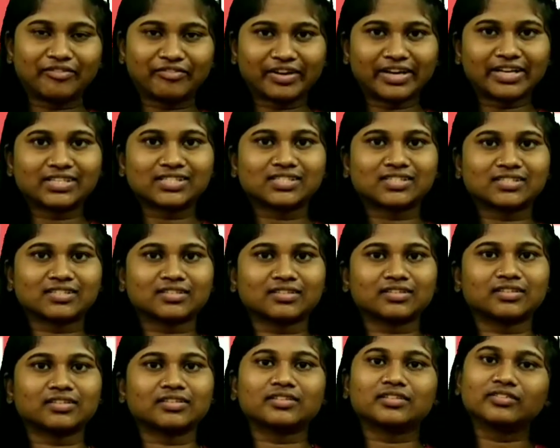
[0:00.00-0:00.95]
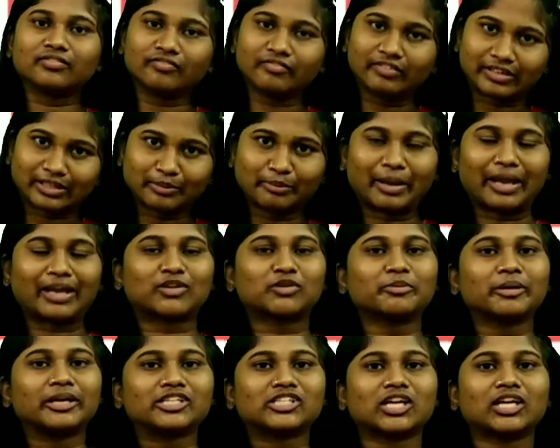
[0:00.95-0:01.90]
ఫ్రెండ్స్ వెల్కమ్ బ్యాక్
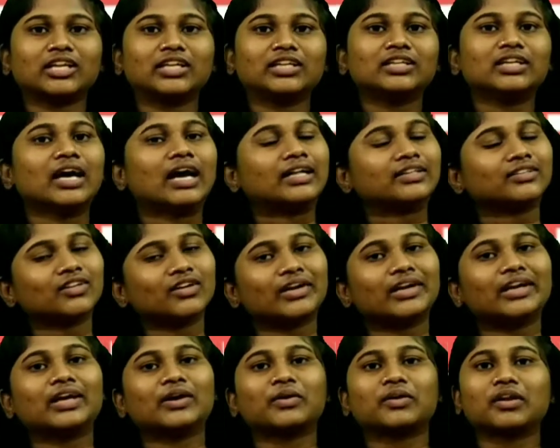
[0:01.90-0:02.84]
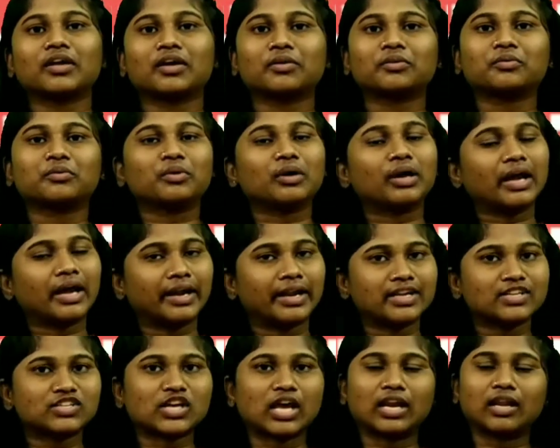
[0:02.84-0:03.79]
టు మై ఛానల్ అందరూ ఎలా ఉన్నారు
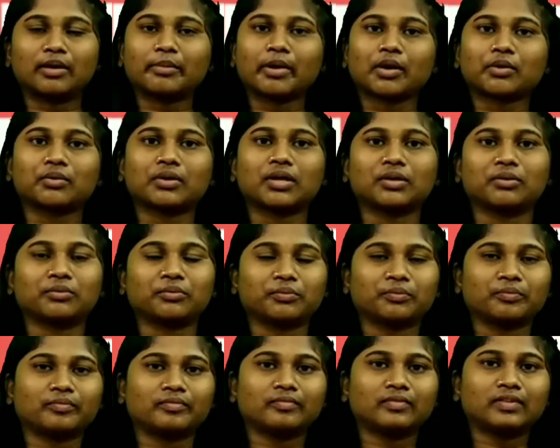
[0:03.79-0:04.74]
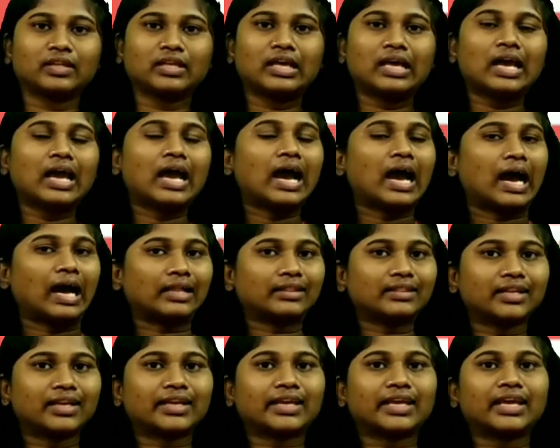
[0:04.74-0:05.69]
నేను చాలా బాగున్నాను
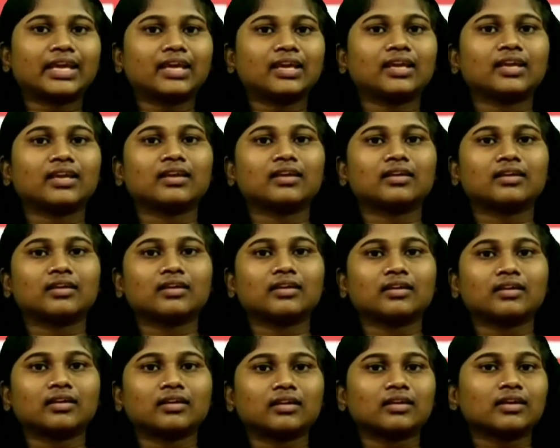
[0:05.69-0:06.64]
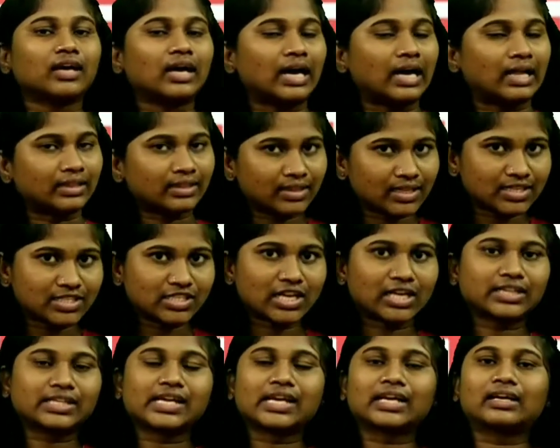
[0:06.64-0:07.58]
అందరికీ
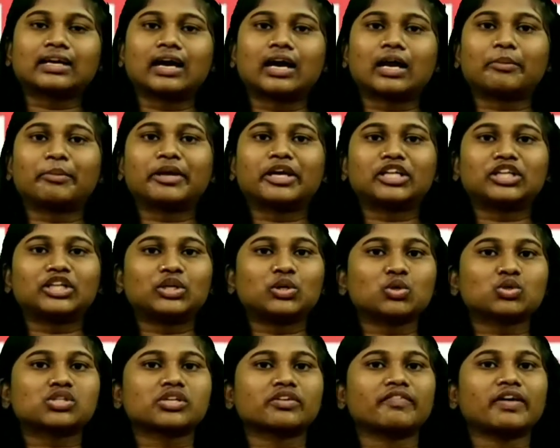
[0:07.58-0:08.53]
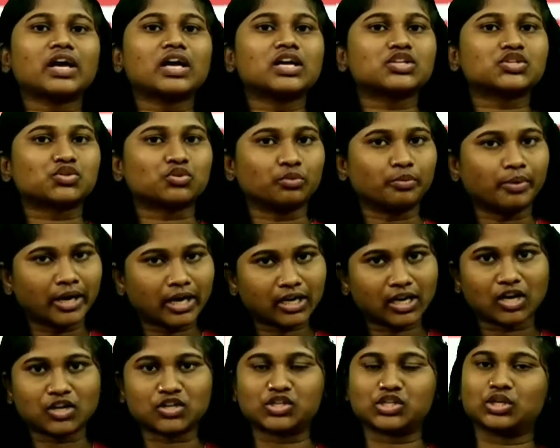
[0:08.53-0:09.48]
అంతర్జాతీయ కార్మిక దినోత్సవ
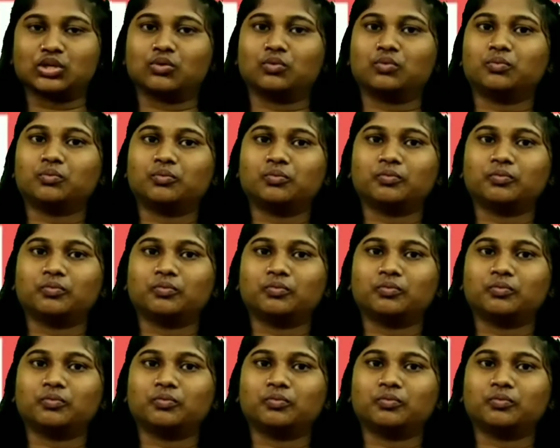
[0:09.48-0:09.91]
శుభాకాంక్షలు